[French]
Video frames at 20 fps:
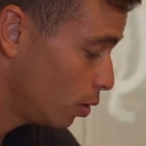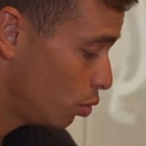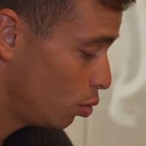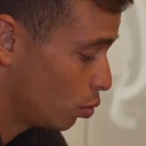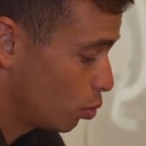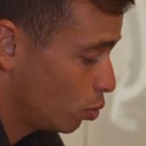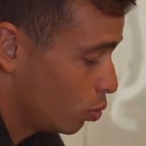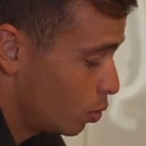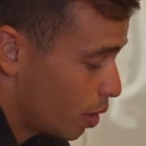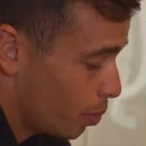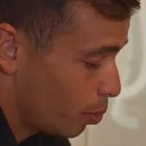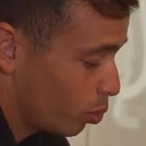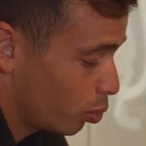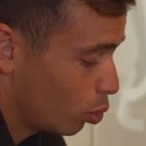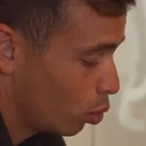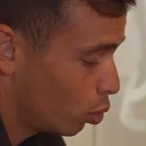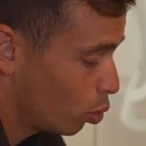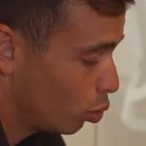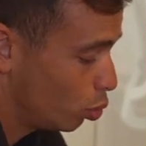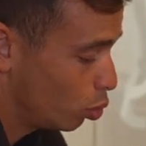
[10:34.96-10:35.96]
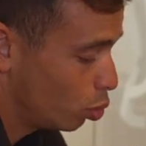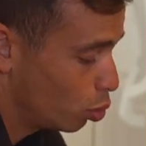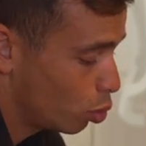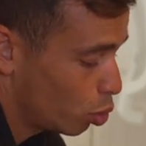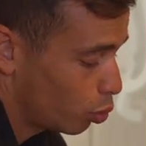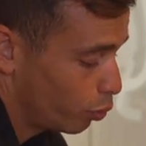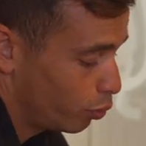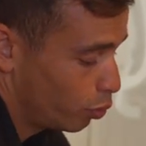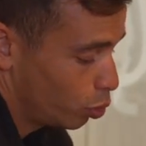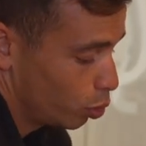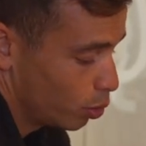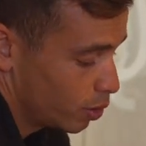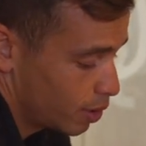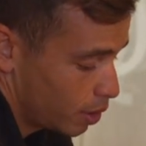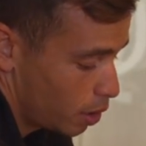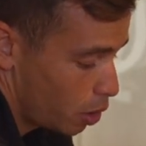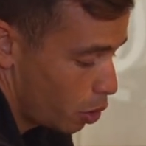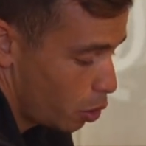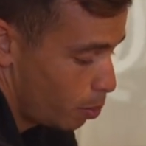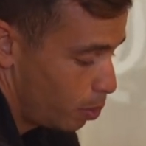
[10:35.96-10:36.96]
et du coup là, pour le retour, vu que
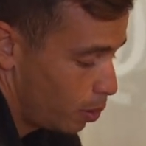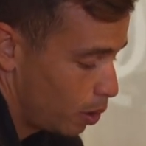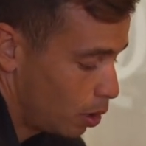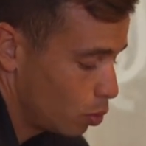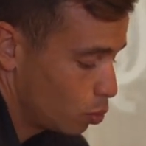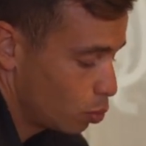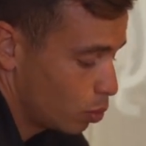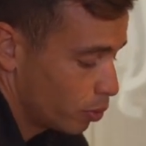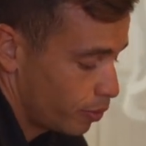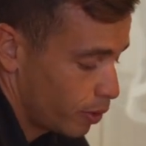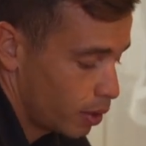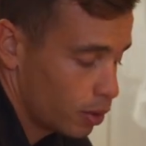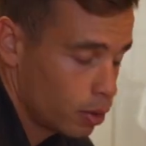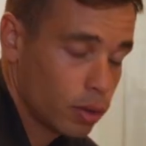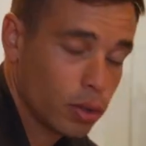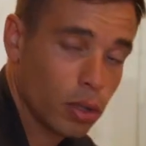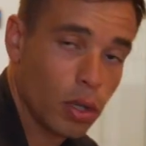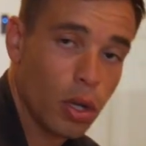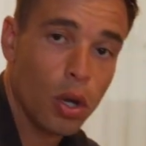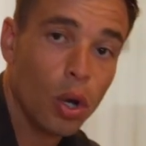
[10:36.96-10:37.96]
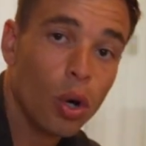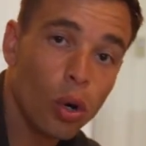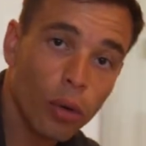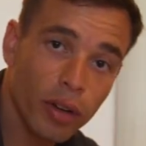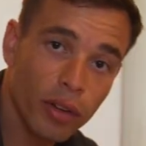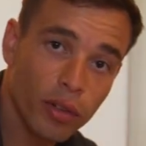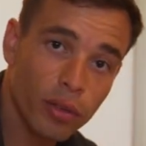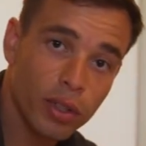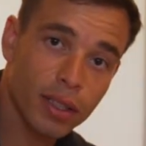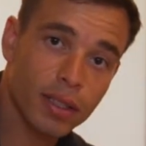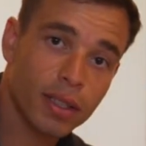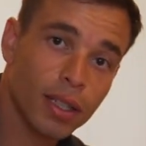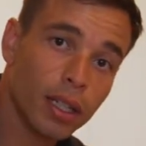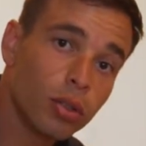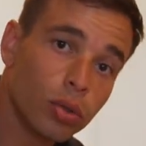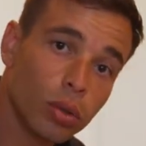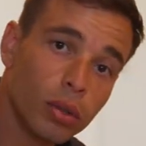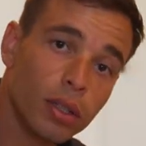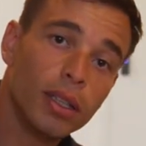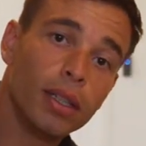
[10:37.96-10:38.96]
c'est un plan où en fait on va venir
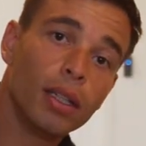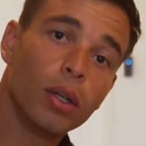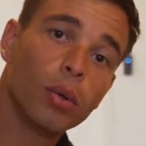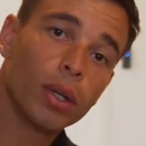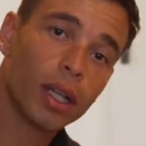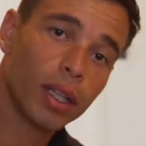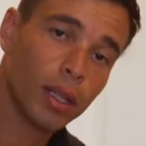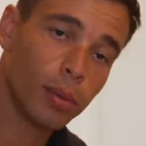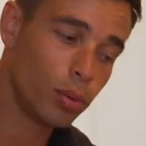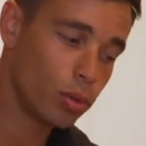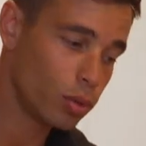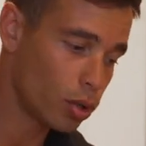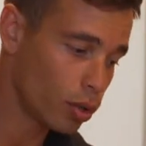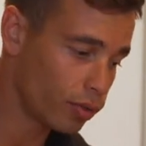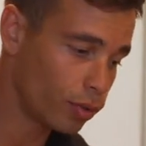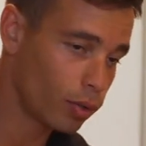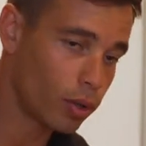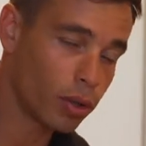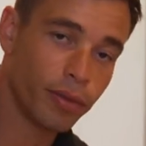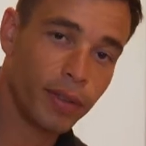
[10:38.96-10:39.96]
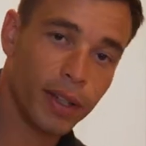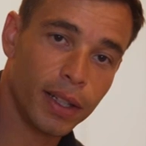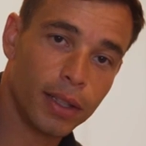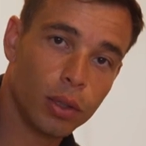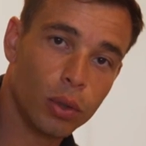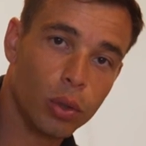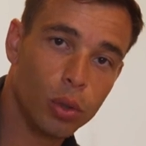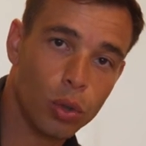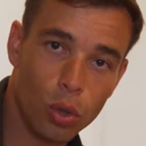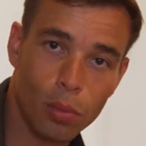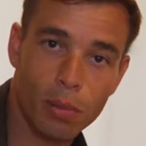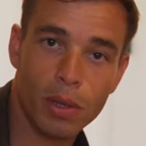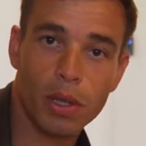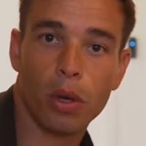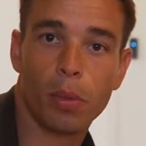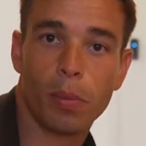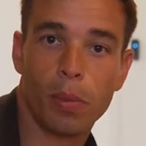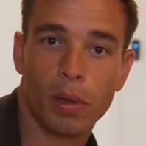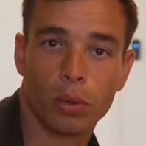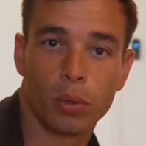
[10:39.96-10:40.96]
sélectionner, regarder plusieurs fois en fait le
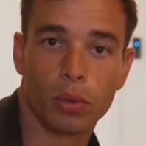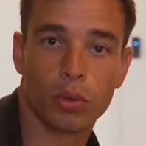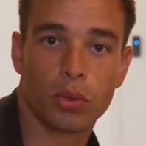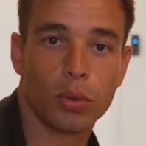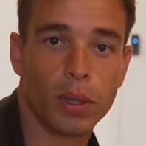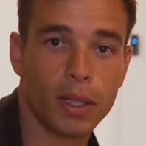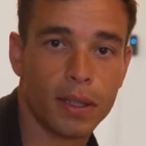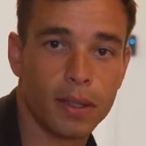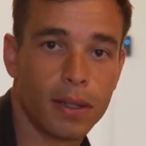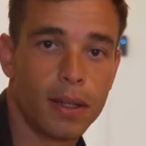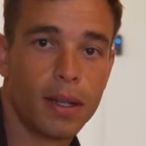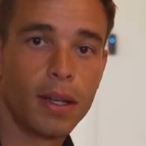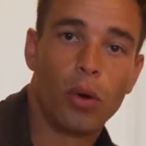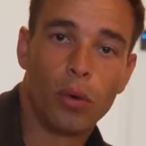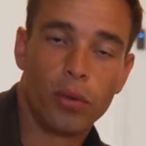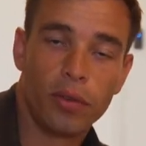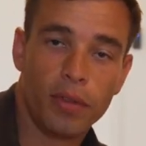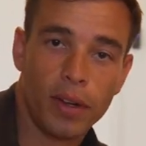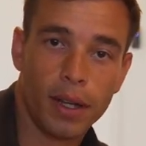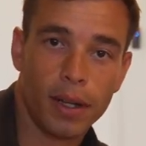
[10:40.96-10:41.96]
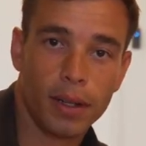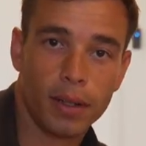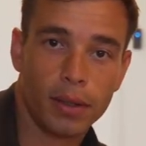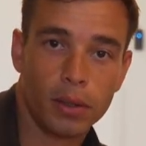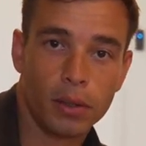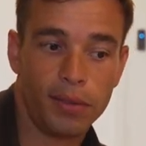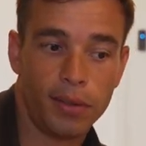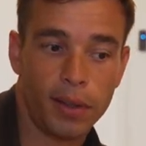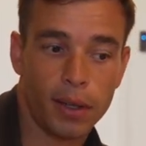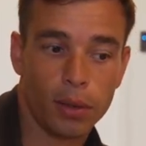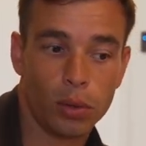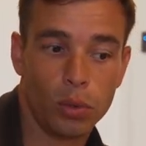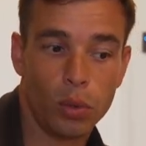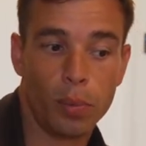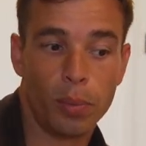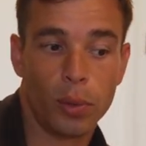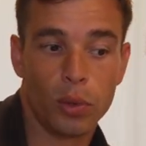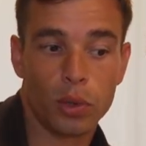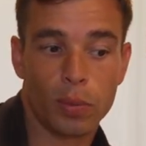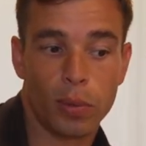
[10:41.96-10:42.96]
meilleur plan qu'on souhaite. On va faire une
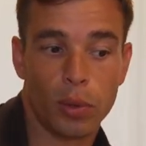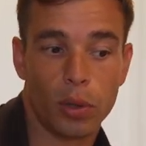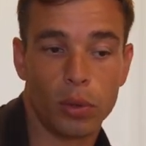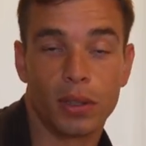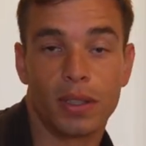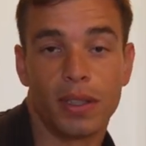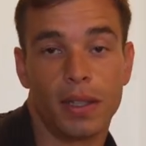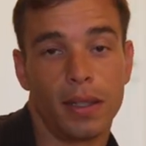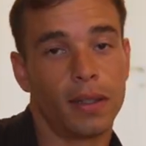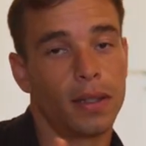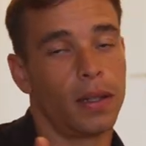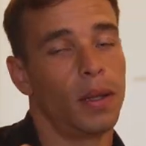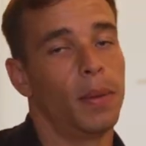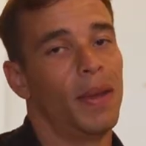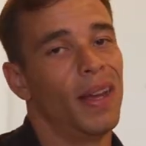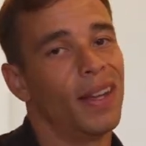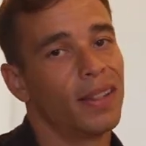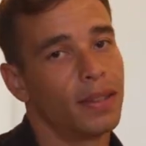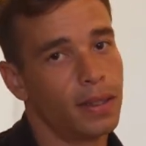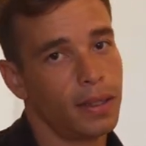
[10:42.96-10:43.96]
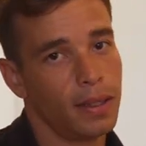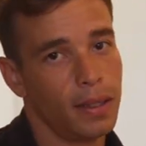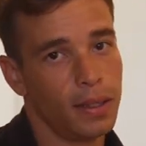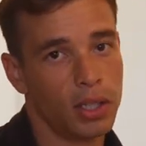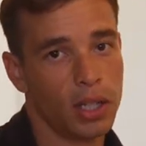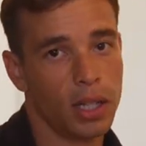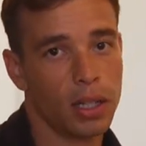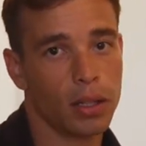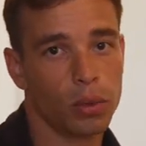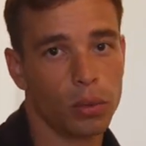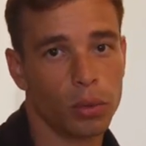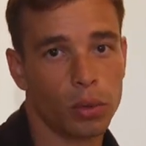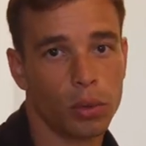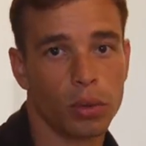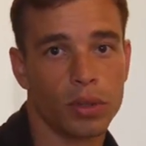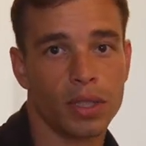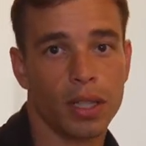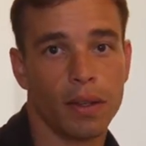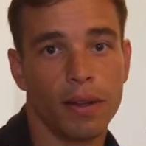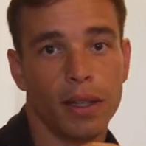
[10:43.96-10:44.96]
post-prod qui est quand même assez légère, donc
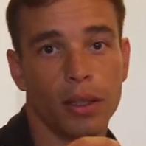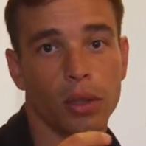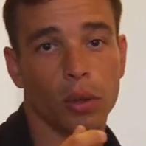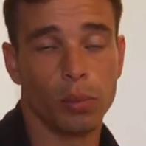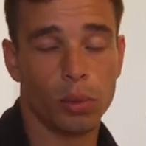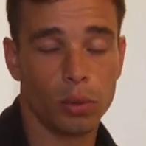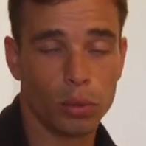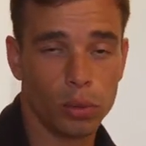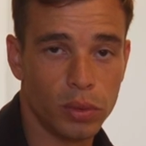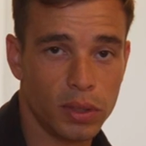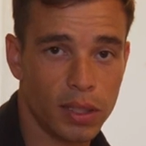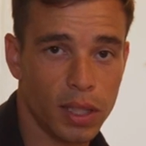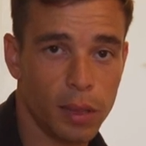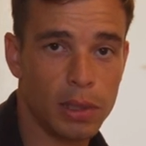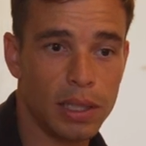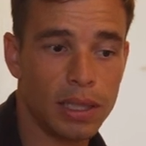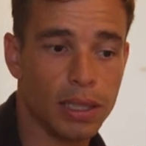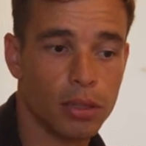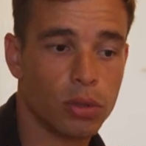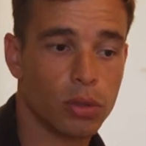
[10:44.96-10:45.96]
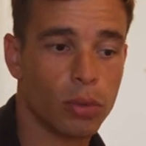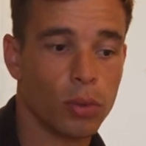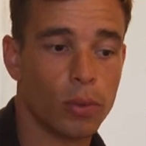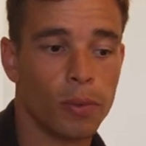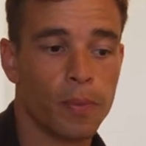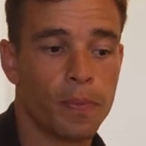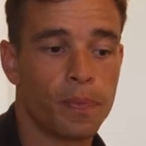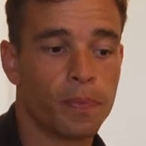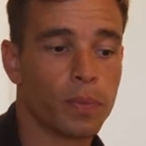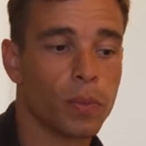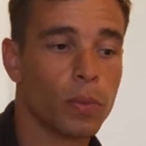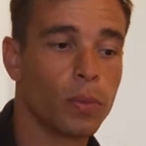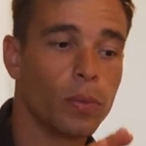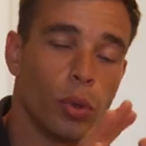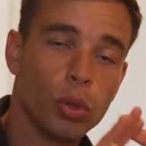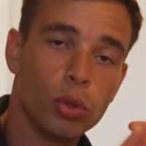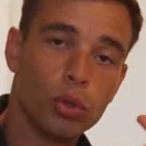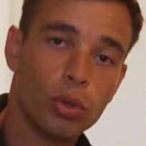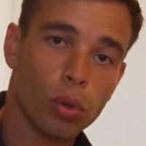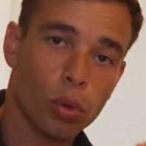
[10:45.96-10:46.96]
ça va être beaucoup de stabilisation,
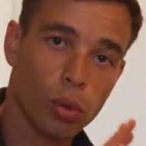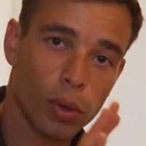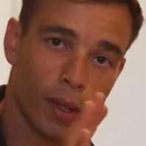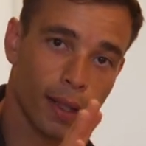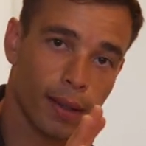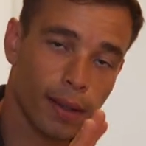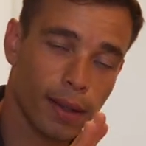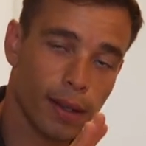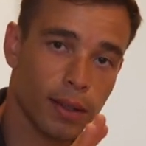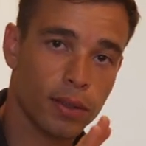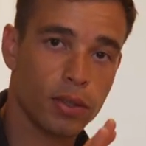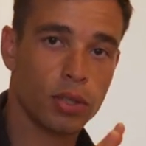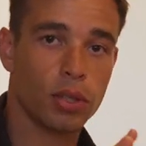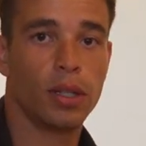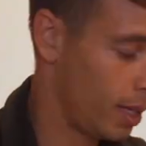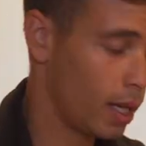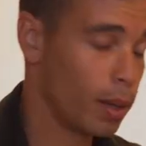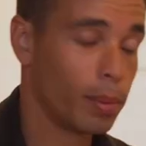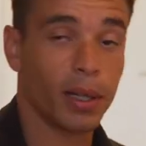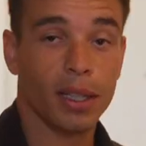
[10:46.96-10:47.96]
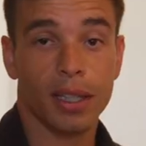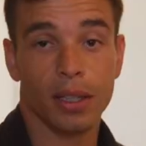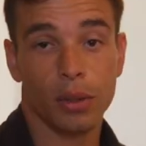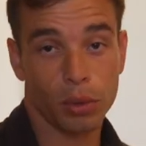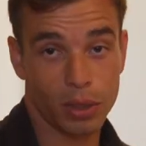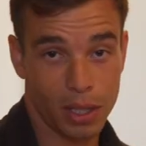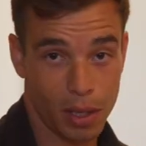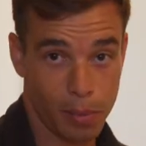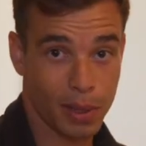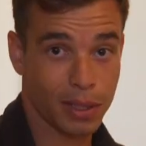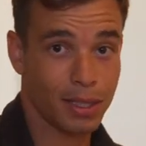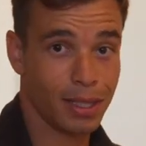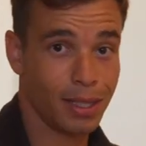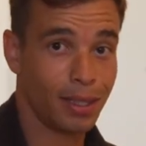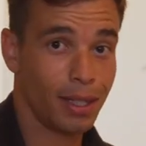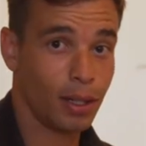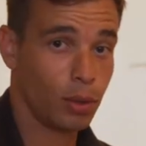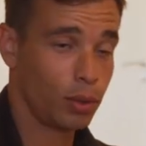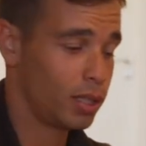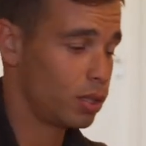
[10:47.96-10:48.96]
euh, du recadrage, et après il y a donc la partie
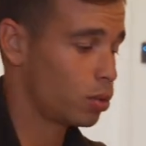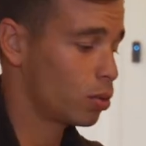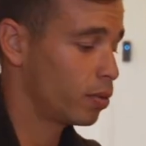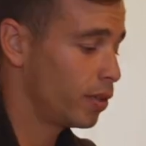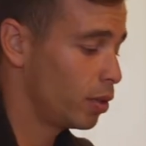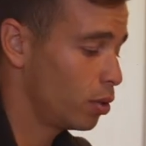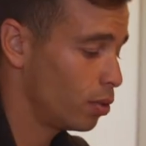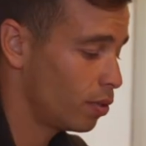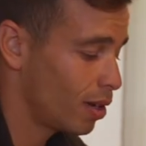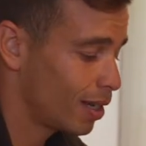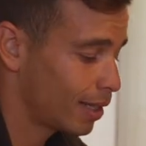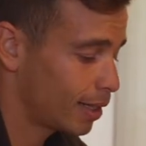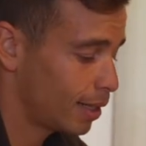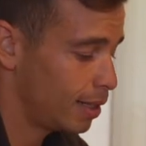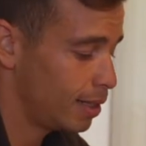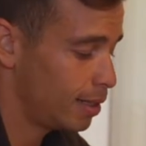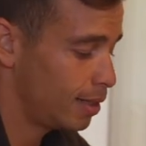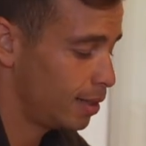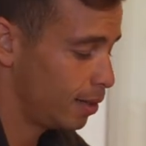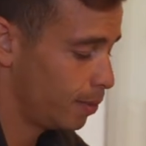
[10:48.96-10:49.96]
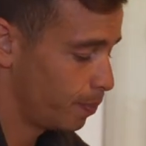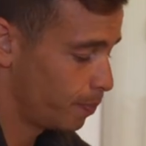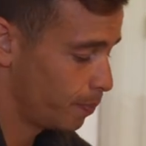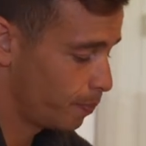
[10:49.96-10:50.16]
étalonnage qu'on va devoir réaliser.